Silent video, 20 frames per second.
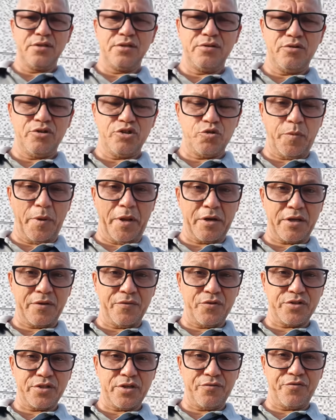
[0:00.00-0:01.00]
eu espero que
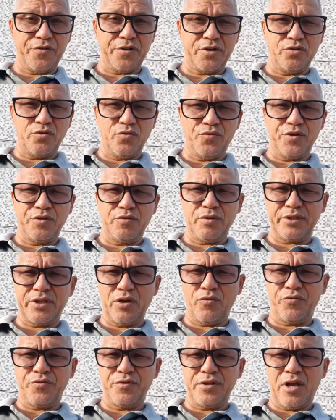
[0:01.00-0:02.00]
você fique no vídeo
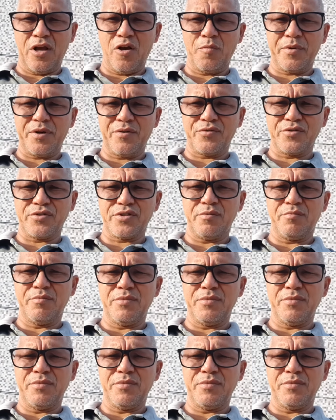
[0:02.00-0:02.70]
até o final para você